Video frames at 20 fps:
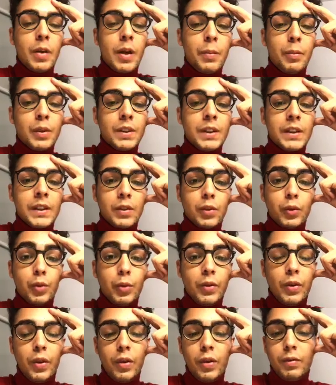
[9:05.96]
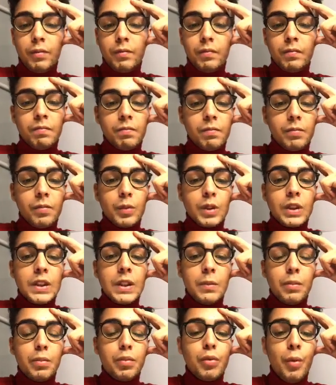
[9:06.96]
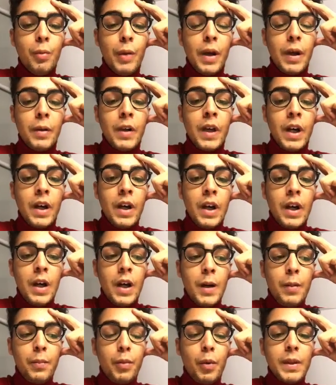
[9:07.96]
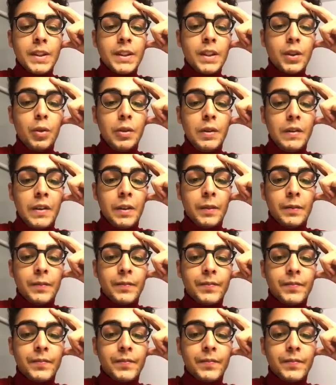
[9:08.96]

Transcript: n'ai pas posté ça sur Twitter. C'est pour ma, pour ma sécurité.